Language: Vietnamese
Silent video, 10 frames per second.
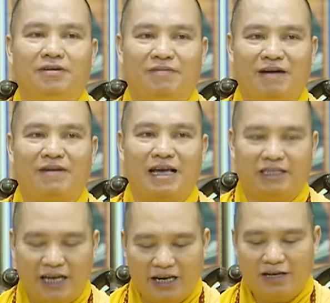và phải
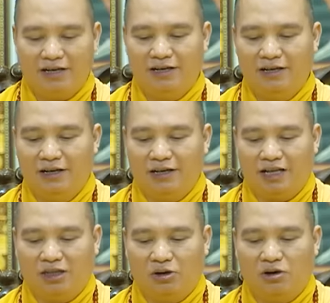chết
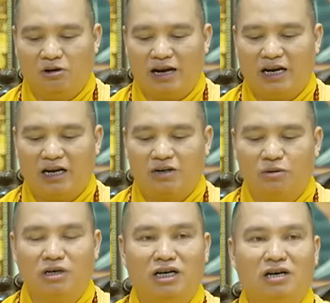thì tổ nói rằng
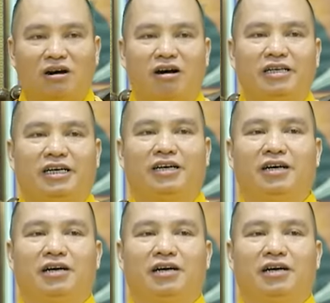cũng đừng có gì